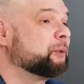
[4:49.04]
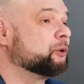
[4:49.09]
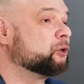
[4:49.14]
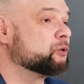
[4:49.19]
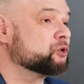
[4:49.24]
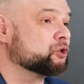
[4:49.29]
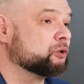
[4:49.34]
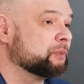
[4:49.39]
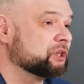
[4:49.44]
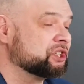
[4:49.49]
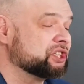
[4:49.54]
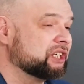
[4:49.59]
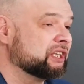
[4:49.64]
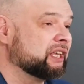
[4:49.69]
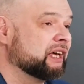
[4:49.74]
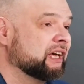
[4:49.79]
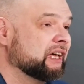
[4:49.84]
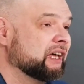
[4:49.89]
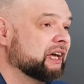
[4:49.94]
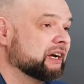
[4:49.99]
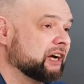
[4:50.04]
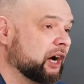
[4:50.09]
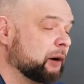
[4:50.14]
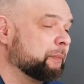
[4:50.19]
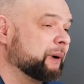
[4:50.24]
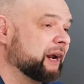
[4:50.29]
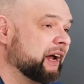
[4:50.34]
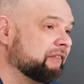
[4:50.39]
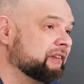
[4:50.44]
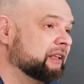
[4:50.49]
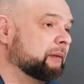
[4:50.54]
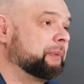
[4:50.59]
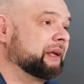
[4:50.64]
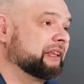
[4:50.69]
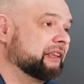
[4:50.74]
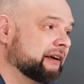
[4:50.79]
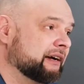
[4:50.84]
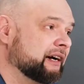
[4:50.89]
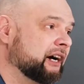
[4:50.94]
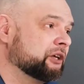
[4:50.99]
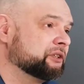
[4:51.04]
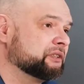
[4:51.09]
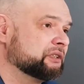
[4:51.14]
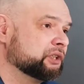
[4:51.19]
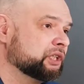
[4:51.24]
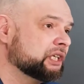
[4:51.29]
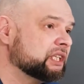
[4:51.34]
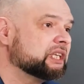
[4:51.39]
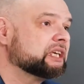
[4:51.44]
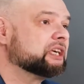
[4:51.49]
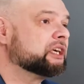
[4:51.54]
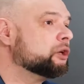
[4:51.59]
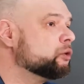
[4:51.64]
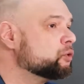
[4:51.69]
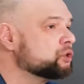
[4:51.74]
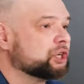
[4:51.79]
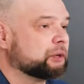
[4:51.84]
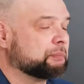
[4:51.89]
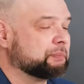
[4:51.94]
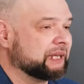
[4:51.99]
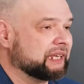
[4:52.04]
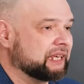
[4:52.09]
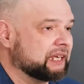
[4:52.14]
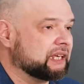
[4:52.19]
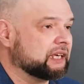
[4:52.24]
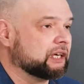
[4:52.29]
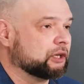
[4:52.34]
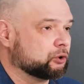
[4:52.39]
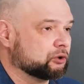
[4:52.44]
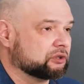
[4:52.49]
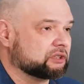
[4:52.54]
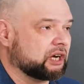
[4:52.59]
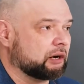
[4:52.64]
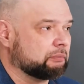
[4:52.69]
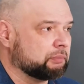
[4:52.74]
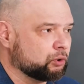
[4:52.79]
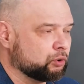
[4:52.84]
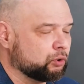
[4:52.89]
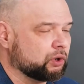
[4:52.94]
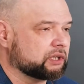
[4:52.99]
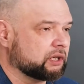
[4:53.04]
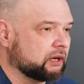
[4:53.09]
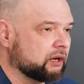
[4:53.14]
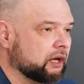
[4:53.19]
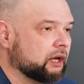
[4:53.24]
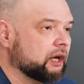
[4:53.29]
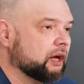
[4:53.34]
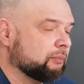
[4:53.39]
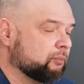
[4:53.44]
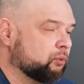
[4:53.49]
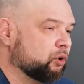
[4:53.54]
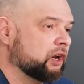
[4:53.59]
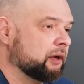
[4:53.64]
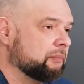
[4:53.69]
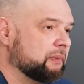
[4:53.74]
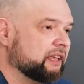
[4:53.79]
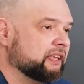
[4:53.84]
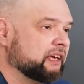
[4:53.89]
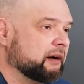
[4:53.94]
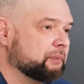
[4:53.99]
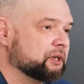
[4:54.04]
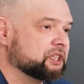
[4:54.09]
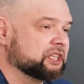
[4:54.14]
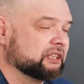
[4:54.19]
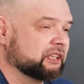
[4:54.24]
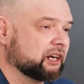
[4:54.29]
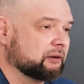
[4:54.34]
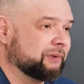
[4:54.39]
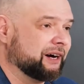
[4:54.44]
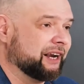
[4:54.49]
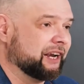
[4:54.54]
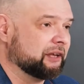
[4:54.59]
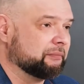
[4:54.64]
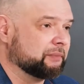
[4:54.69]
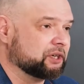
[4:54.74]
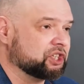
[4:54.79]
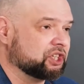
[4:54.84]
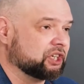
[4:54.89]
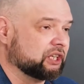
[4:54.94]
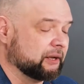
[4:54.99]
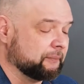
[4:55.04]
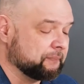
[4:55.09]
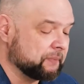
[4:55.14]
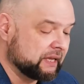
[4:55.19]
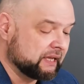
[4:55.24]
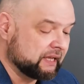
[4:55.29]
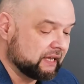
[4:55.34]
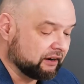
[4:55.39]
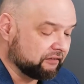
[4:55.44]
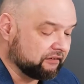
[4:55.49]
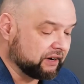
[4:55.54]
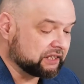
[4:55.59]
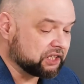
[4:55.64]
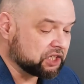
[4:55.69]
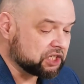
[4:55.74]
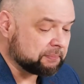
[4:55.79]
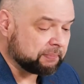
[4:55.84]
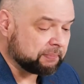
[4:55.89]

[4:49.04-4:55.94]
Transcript: при том, что машины, как правило, предлагаются не такие уж и плохие. То есть как бы, ну, это более-менее обычно нормальные машины. В этой же